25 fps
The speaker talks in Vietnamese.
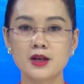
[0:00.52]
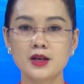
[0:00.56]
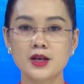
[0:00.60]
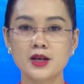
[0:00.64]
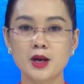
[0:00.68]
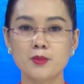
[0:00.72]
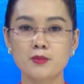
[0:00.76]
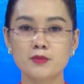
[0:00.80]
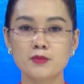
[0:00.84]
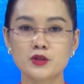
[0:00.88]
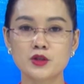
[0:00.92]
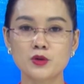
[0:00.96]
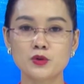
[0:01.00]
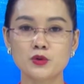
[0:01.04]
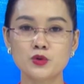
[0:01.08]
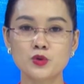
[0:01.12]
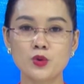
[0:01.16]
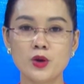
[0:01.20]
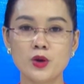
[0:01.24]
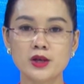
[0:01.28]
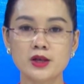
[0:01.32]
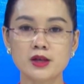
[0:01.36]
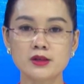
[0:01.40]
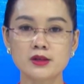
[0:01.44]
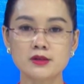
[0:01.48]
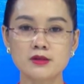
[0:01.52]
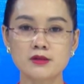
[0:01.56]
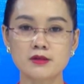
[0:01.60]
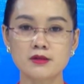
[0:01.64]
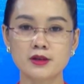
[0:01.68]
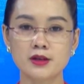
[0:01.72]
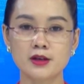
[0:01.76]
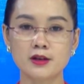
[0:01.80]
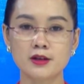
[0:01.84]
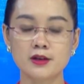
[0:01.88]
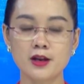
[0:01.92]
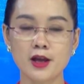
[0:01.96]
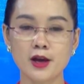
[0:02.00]
nằm trong chuỗi các sự
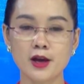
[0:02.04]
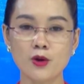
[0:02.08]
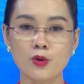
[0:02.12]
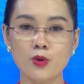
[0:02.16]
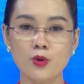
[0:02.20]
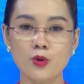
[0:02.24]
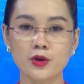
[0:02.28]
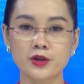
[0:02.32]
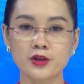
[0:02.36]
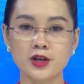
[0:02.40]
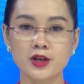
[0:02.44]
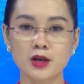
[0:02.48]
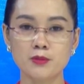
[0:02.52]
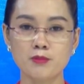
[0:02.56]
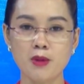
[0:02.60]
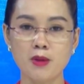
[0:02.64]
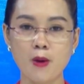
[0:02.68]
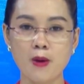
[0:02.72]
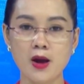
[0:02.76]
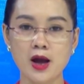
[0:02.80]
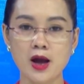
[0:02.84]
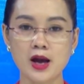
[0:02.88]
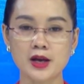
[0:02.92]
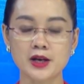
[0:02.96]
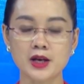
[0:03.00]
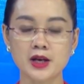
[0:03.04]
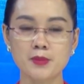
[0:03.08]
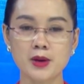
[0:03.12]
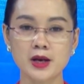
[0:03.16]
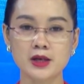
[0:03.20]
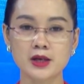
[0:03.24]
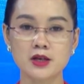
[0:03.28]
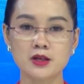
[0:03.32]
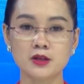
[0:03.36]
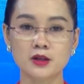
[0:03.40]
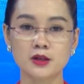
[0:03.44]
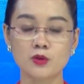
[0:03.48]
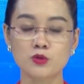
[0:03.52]
kiện lễ hội Đền Bảo Hà năm
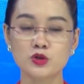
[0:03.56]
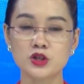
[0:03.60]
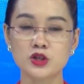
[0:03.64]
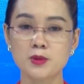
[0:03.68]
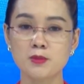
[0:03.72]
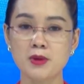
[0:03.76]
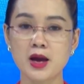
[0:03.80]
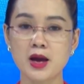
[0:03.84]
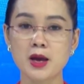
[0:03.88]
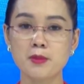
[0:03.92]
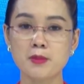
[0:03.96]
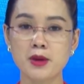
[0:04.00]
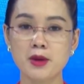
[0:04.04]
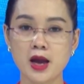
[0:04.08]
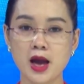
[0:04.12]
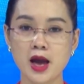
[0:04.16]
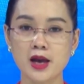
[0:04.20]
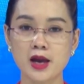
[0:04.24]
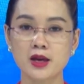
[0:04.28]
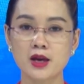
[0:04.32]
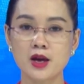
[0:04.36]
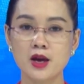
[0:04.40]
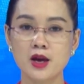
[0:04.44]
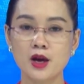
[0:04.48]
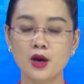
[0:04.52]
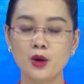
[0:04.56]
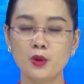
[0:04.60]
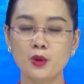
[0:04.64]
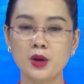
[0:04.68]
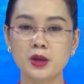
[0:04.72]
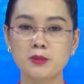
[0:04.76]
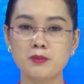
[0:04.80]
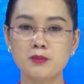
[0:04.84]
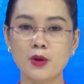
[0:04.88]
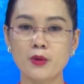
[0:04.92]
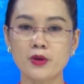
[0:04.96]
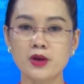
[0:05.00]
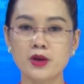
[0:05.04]
2022,
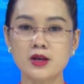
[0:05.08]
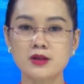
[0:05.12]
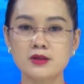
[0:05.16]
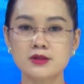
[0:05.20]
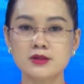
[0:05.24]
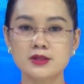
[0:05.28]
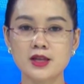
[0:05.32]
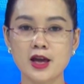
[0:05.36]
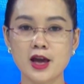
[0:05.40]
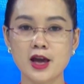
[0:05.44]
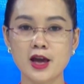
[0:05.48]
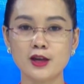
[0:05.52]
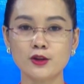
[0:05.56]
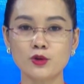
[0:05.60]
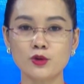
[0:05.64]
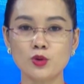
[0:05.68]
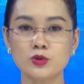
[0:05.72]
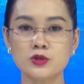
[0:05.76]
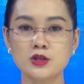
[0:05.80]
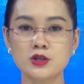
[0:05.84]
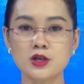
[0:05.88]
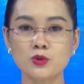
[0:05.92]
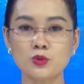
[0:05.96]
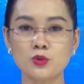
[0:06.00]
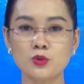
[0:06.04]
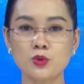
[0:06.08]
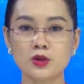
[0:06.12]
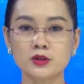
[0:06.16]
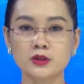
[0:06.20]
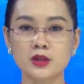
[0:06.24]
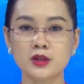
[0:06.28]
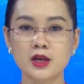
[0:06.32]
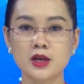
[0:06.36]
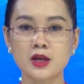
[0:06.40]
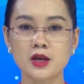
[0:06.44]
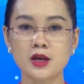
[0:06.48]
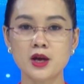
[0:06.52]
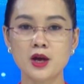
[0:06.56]
huyện Bảo Yên sẽ tổ chức cuộc
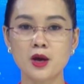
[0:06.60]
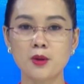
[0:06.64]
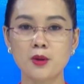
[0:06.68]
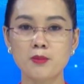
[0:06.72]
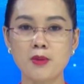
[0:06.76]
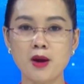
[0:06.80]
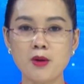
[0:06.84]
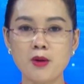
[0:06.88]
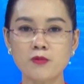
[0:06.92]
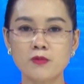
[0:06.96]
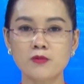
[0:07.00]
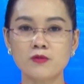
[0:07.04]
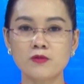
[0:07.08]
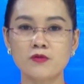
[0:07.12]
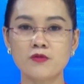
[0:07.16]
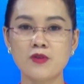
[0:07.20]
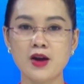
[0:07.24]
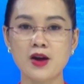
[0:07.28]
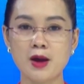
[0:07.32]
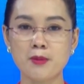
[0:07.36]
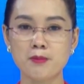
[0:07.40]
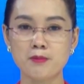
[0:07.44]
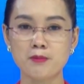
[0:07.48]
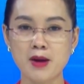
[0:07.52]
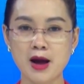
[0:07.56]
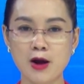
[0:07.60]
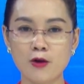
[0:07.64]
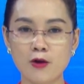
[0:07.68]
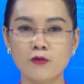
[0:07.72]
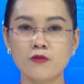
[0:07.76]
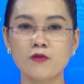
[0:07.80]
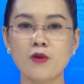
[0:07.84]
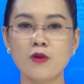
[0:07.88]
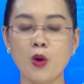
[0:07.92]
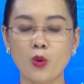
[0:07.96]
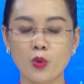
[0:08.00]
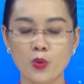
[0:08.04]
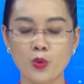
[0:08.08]
thi bóc và bào
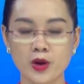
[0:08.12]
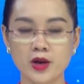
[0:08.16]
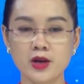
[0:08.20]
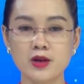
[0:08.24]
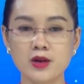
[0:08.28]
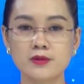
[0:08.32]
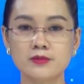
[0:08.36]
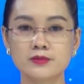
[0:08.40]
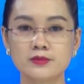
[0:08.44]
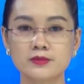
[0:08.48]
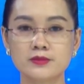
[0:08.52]
vỏ quế.